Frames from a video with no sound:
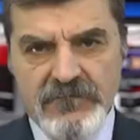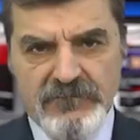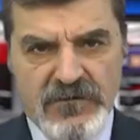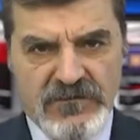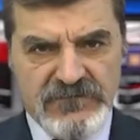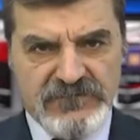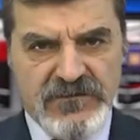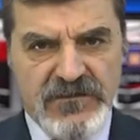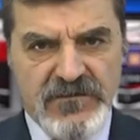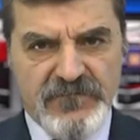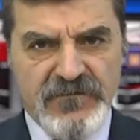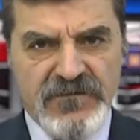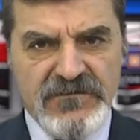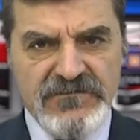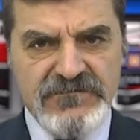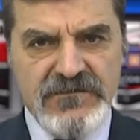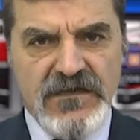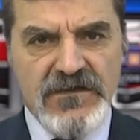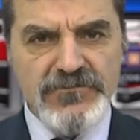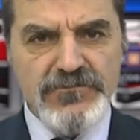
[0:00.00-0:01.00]
Batı
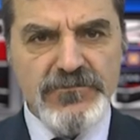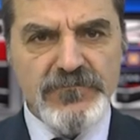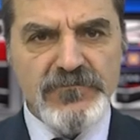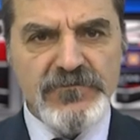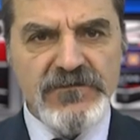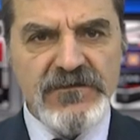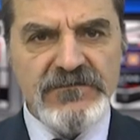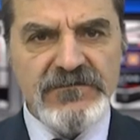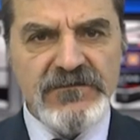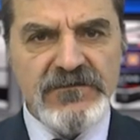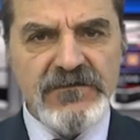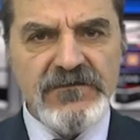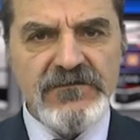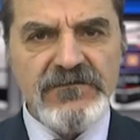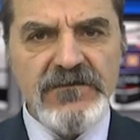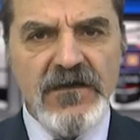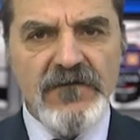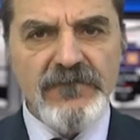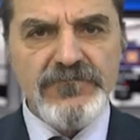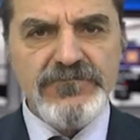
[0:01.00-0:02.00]
Ermenistan
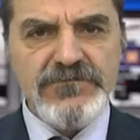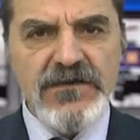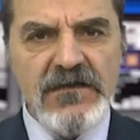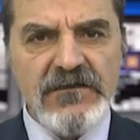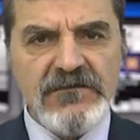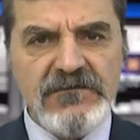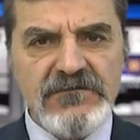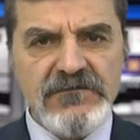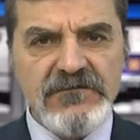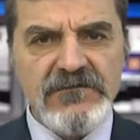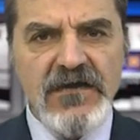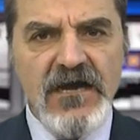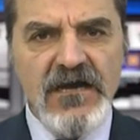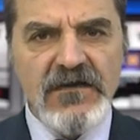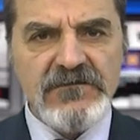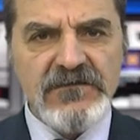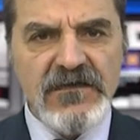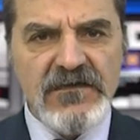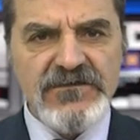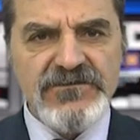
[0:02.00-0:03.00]
Cumhuriyeti'nin Davuş halkının
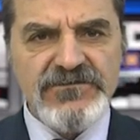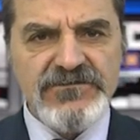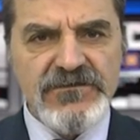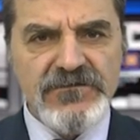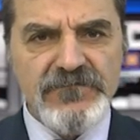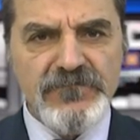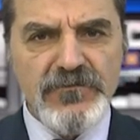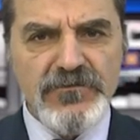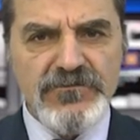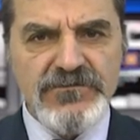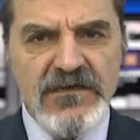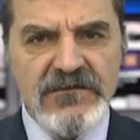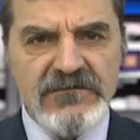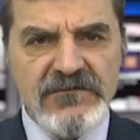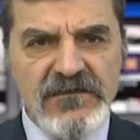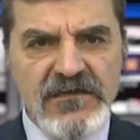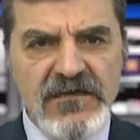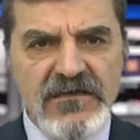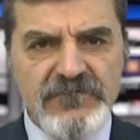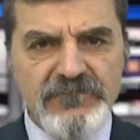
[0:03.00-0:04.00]
hakları için
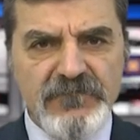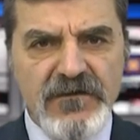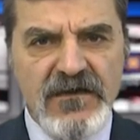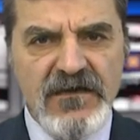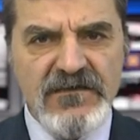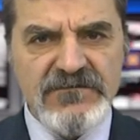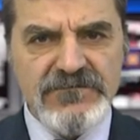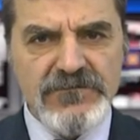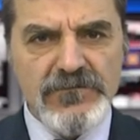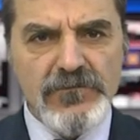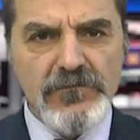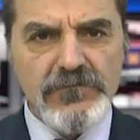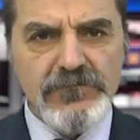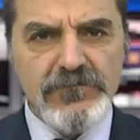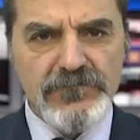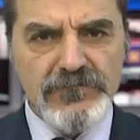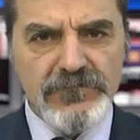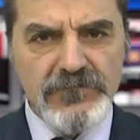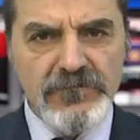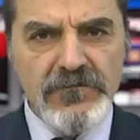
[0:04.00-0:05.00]
mücadele etmeye hazır
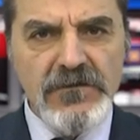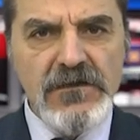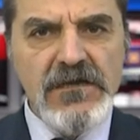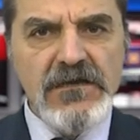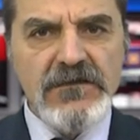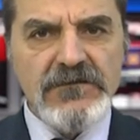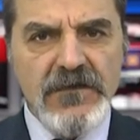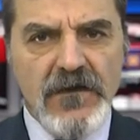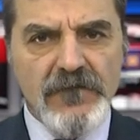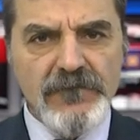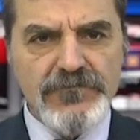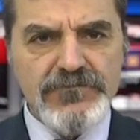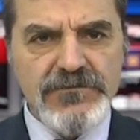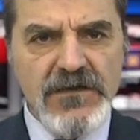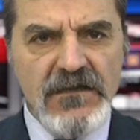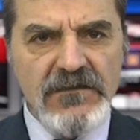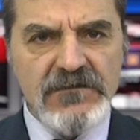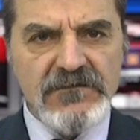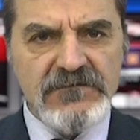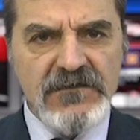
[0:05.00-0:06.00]
olduğunu Davuş
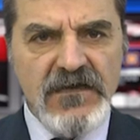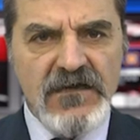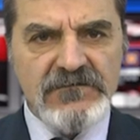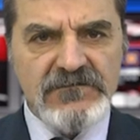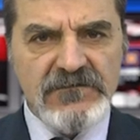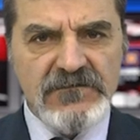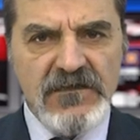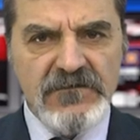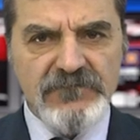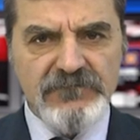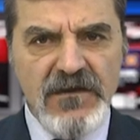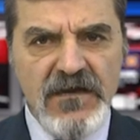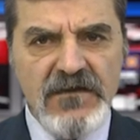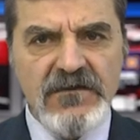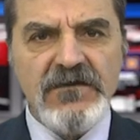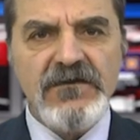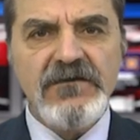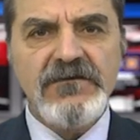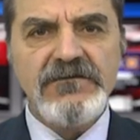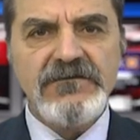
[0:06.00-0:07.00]
halkına
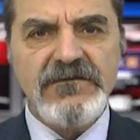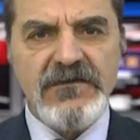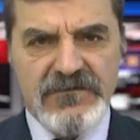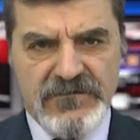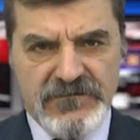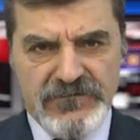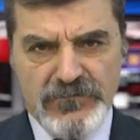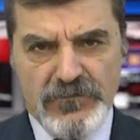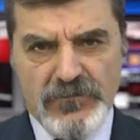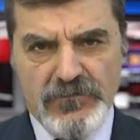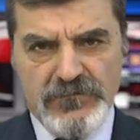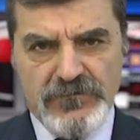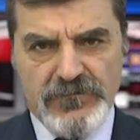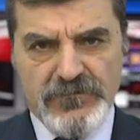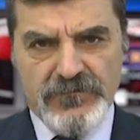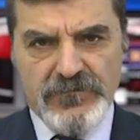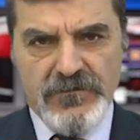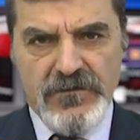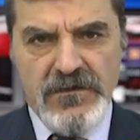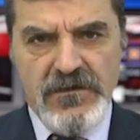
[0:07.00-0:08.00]
hatırlatmak yerinde olur.
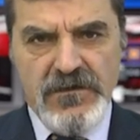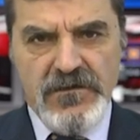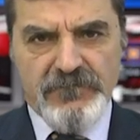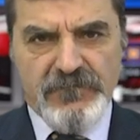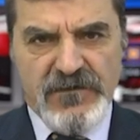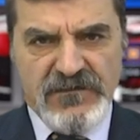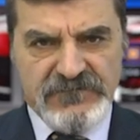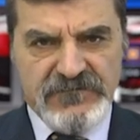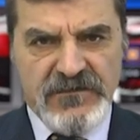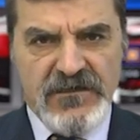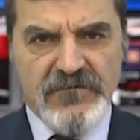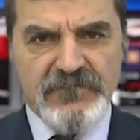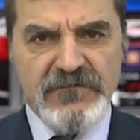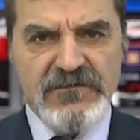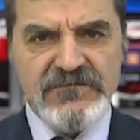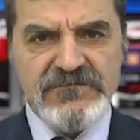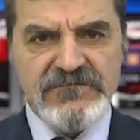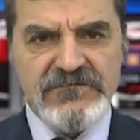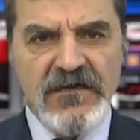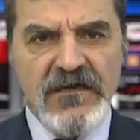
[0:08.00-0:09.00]
Batı
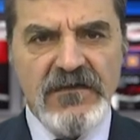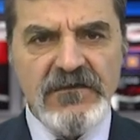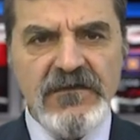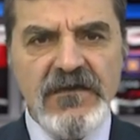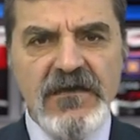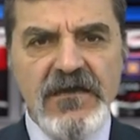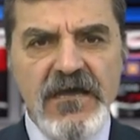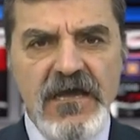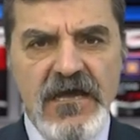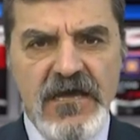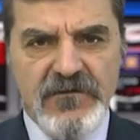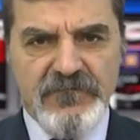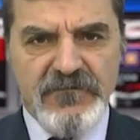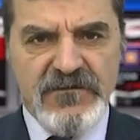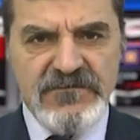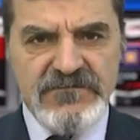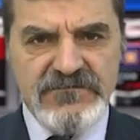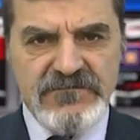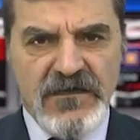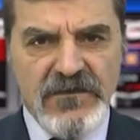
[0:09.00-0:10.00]
Ermenistan,
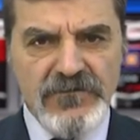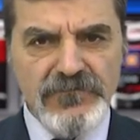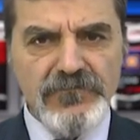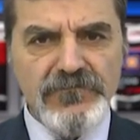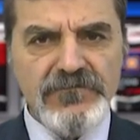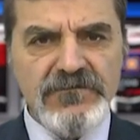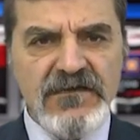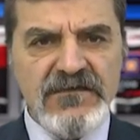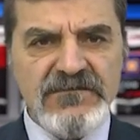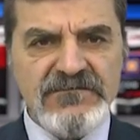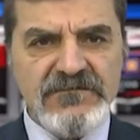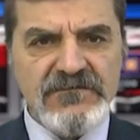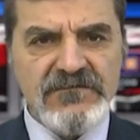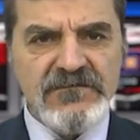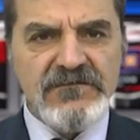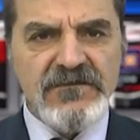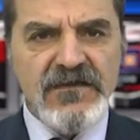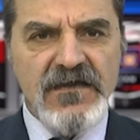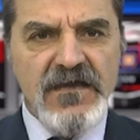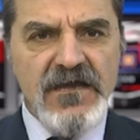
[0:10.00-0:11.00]
Ermenistan
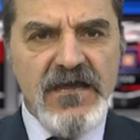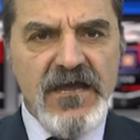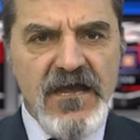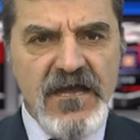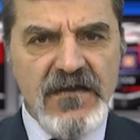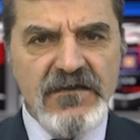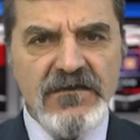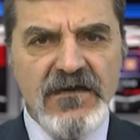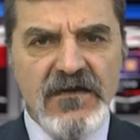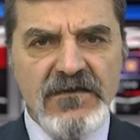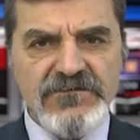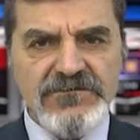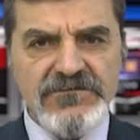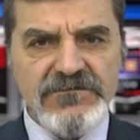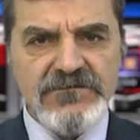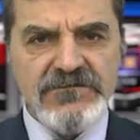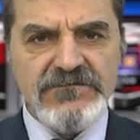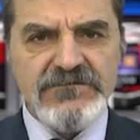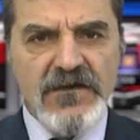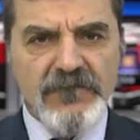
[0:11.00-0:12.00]
dünyasının her
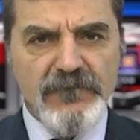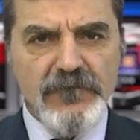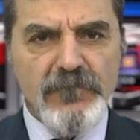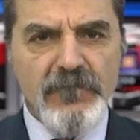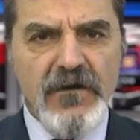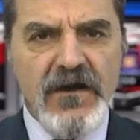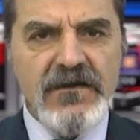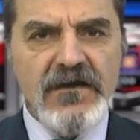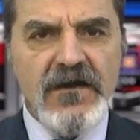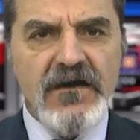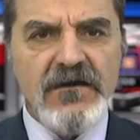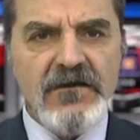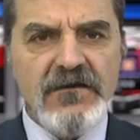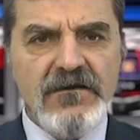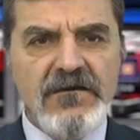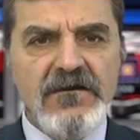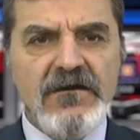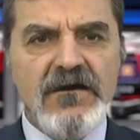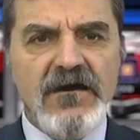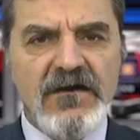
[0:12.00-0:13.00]
karışını savunmaya
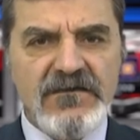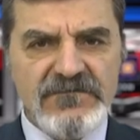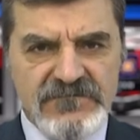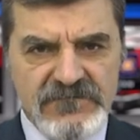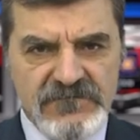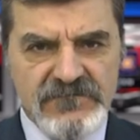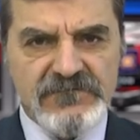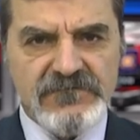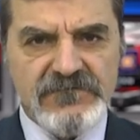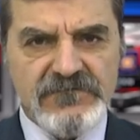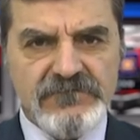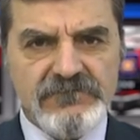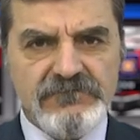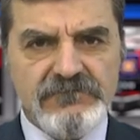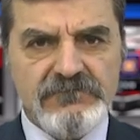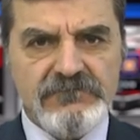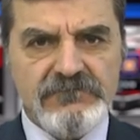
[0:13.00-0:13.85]
hazırdır.